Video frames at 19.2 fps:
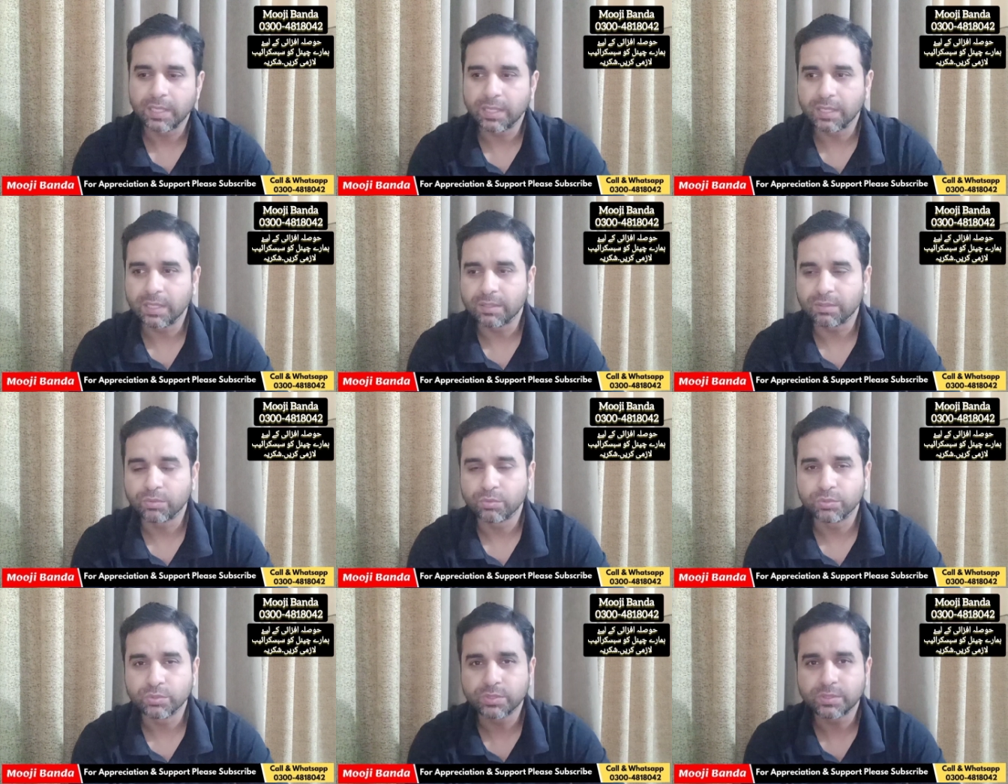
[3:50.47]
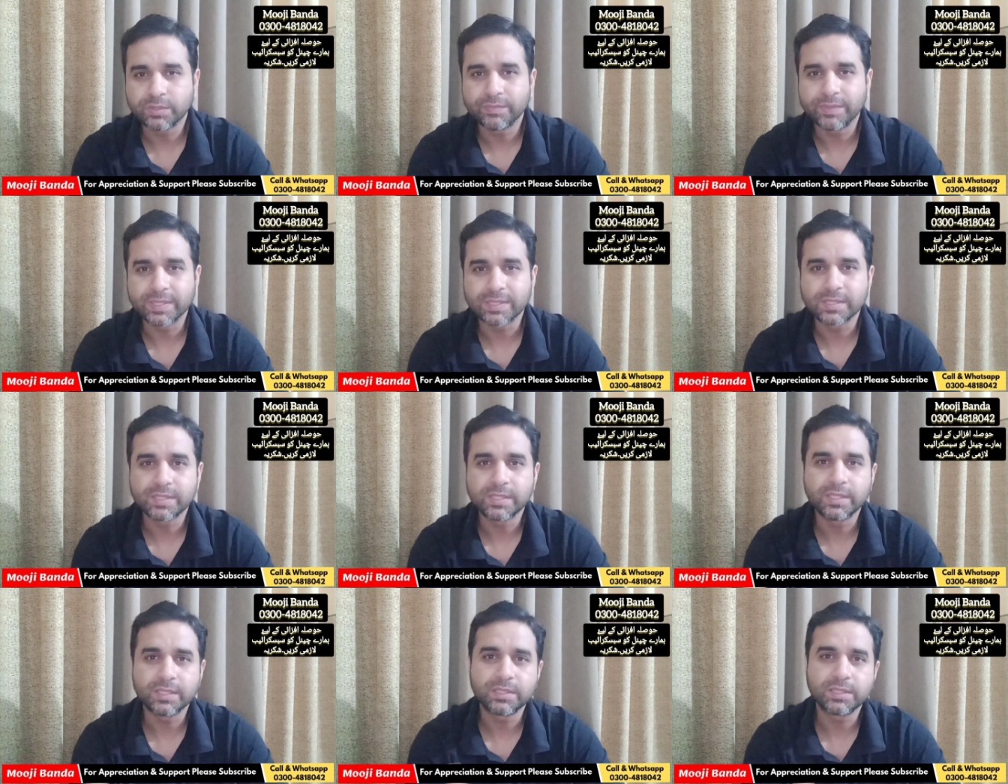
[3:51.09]
है कौन सी
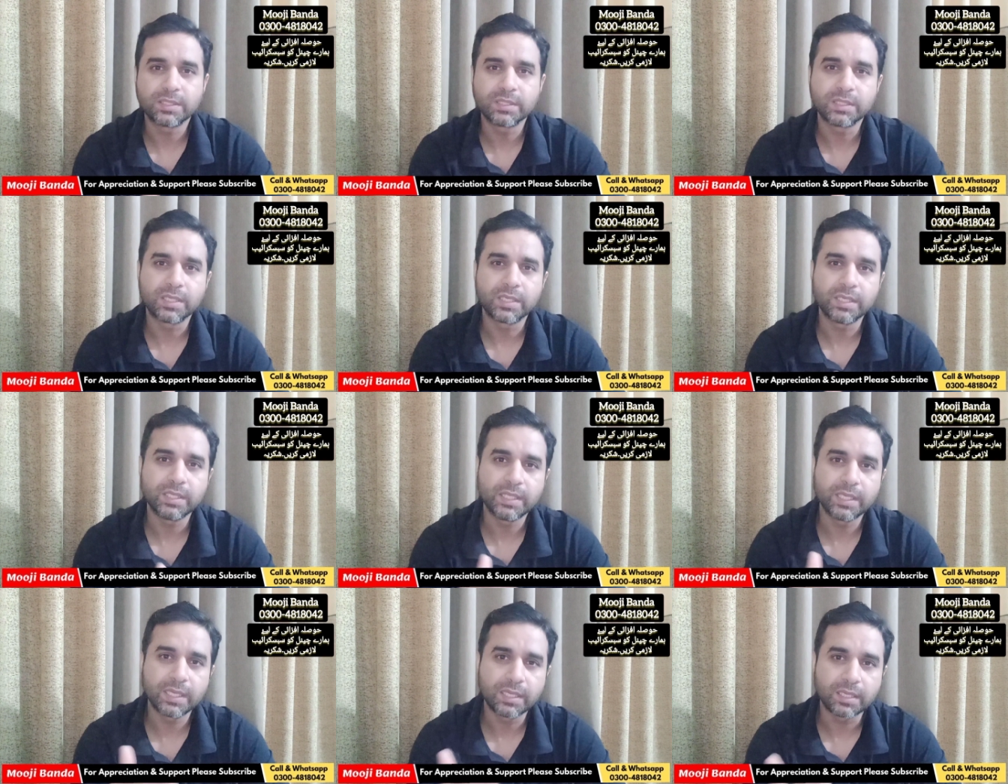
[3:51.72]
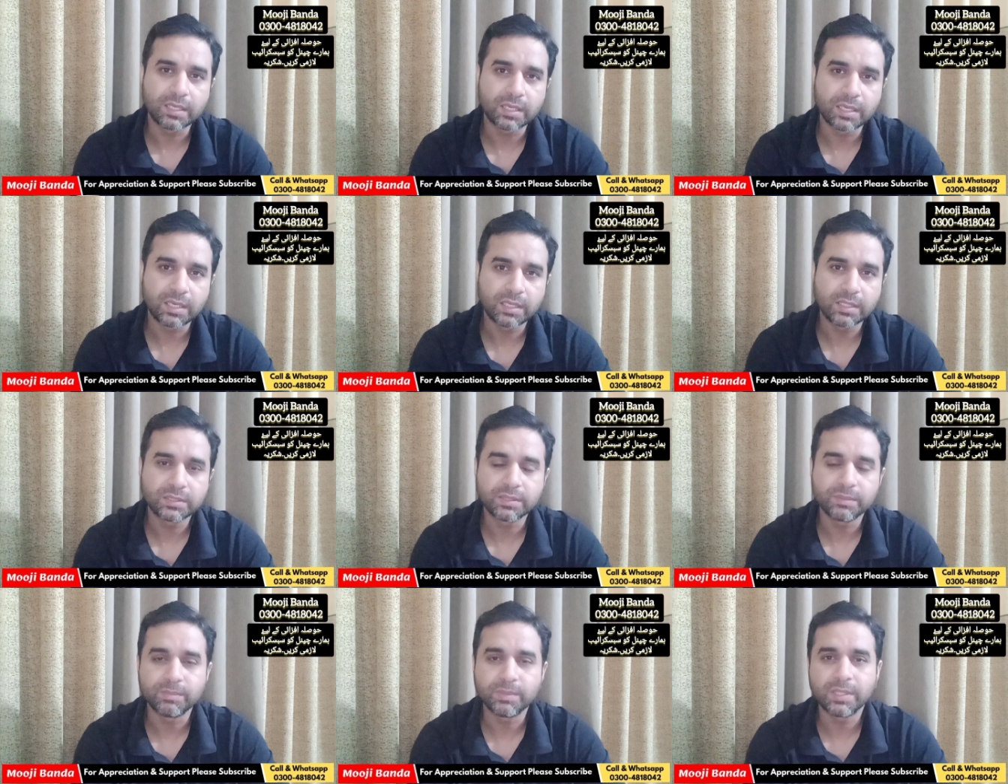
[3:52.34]
वैक्सीनेशन करनी है कहाँ
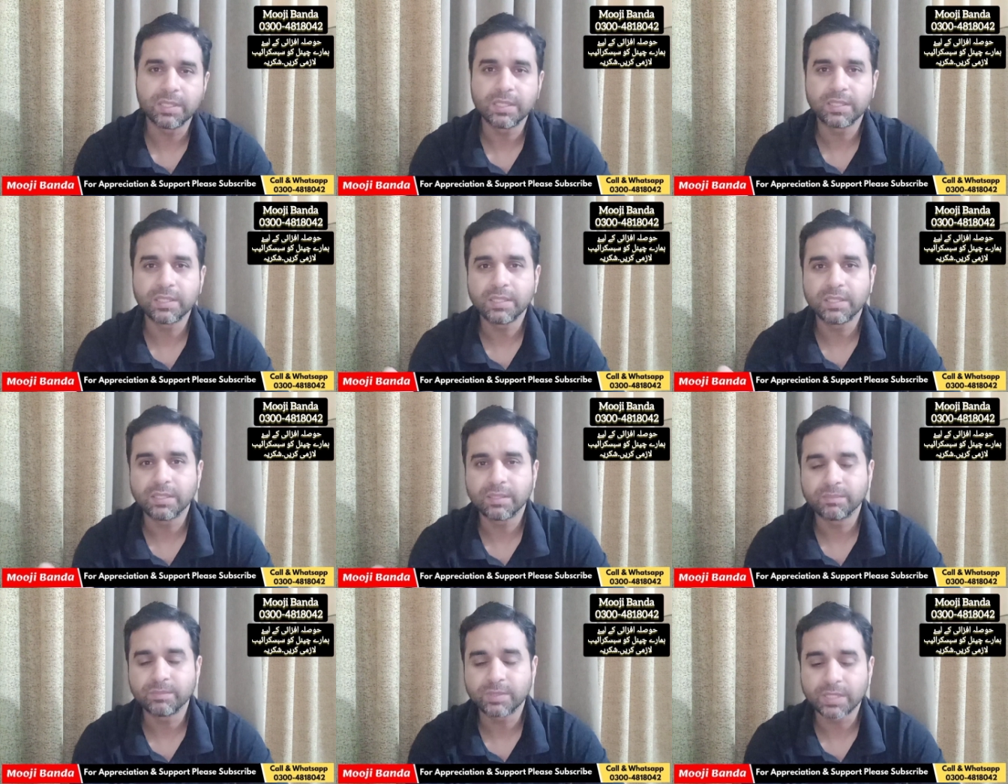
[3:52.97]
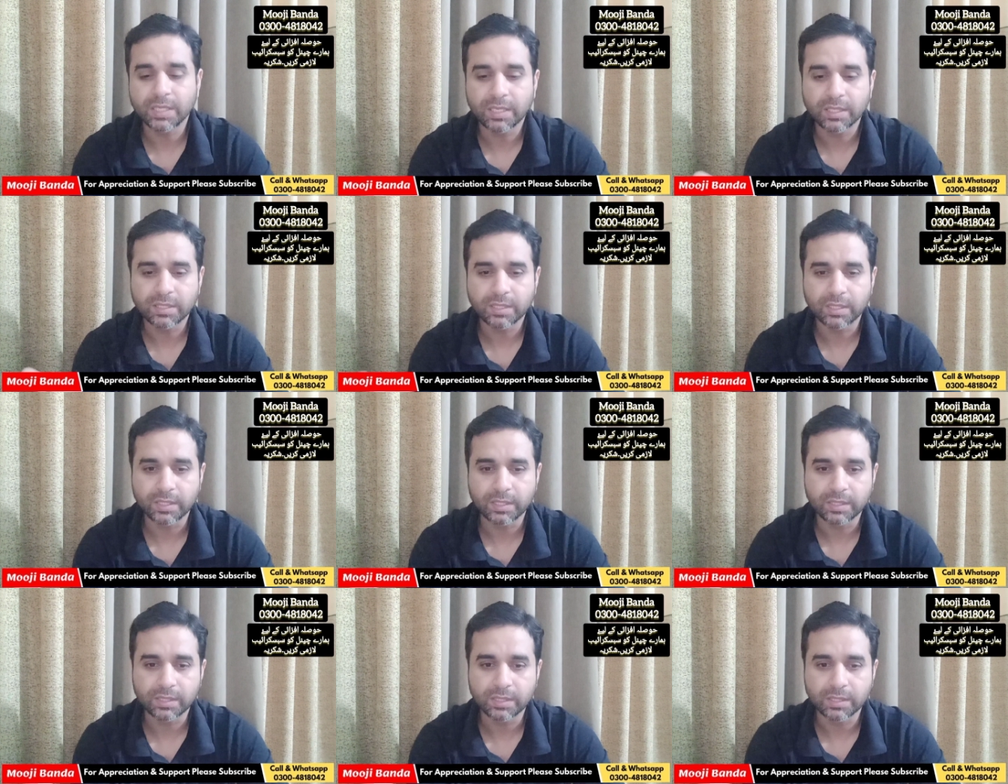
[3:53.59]
से मिलेगी हम क्या
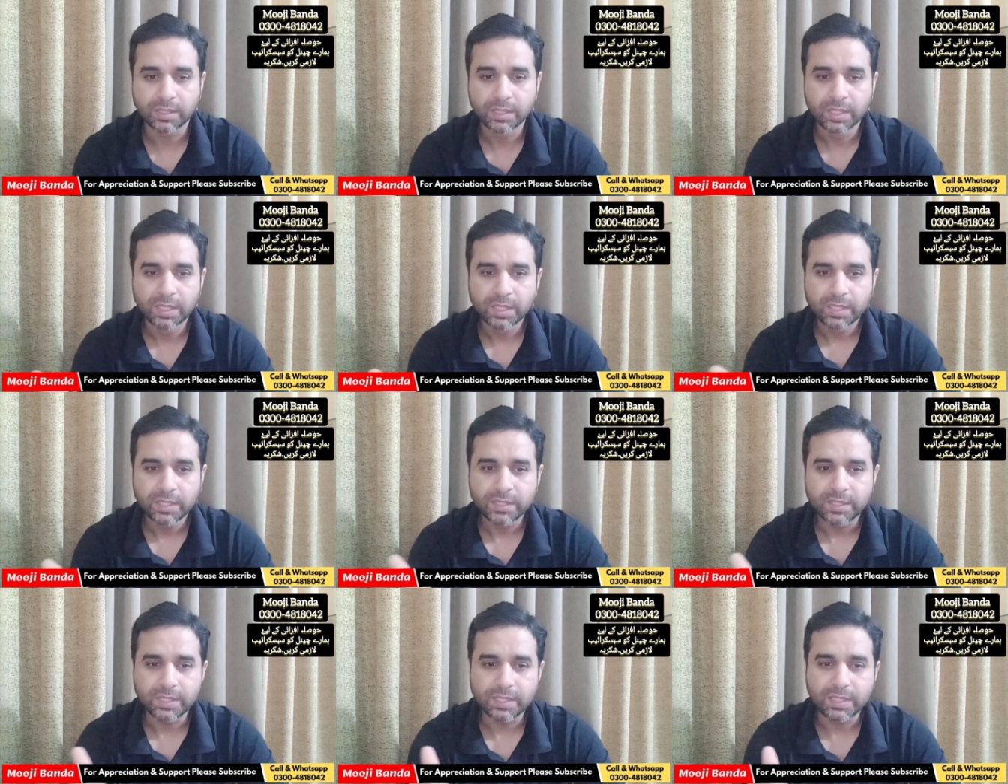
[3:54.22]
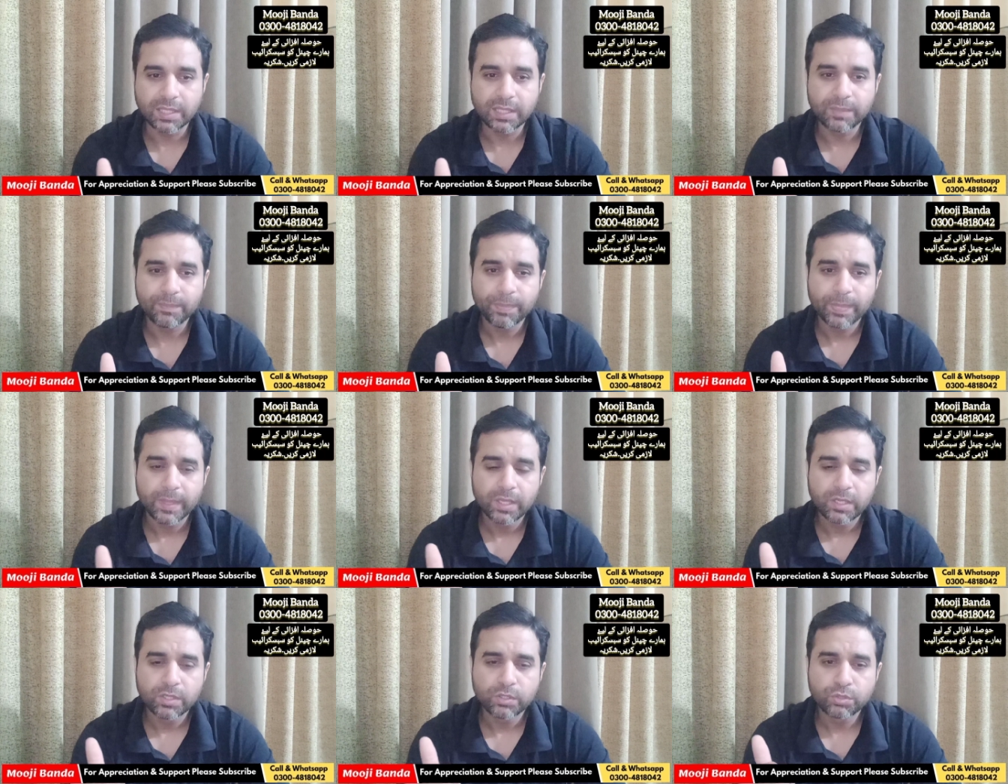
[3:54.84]
करेंगे ठीक है
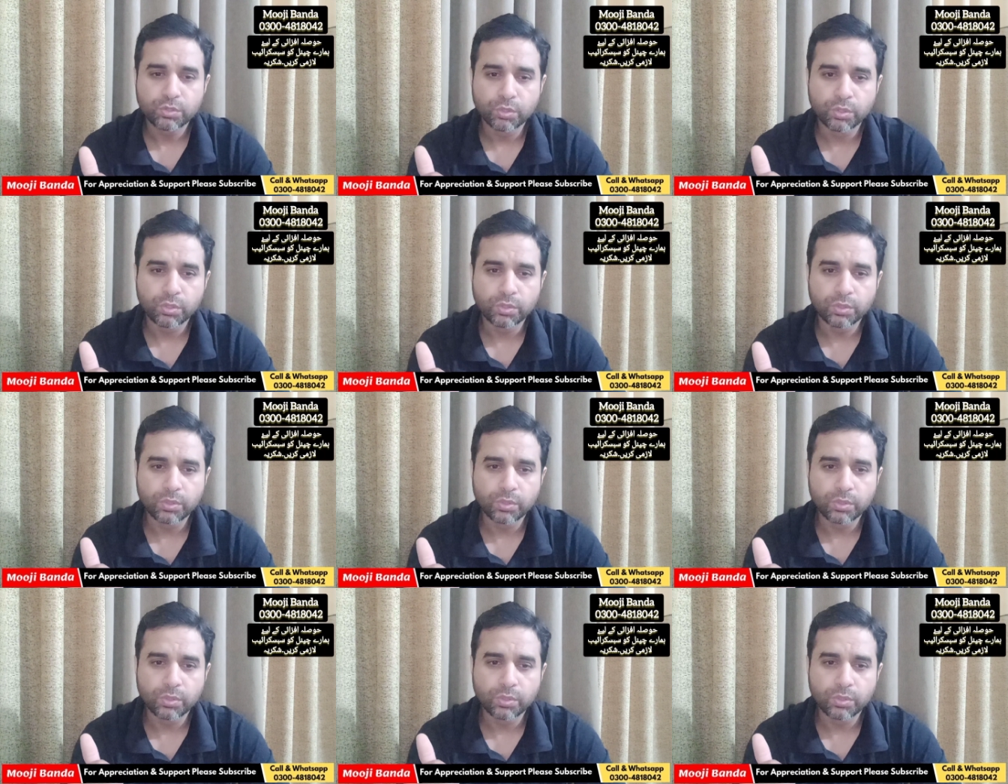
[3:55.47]
तो